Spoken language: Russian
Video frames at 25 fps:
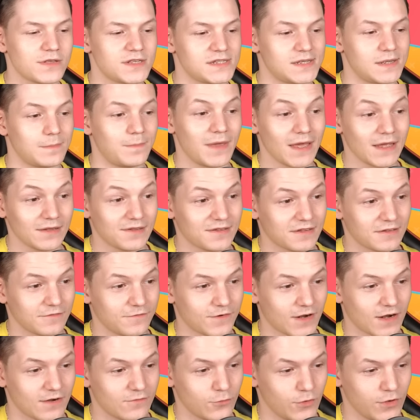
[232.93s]
себе
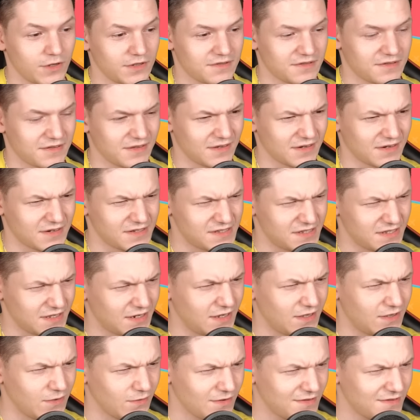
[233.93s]
цифровой цирк.
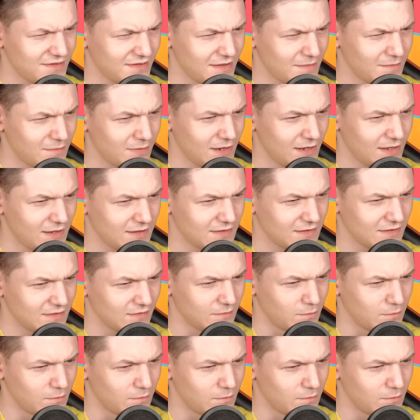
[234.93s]
Серьезно, блин?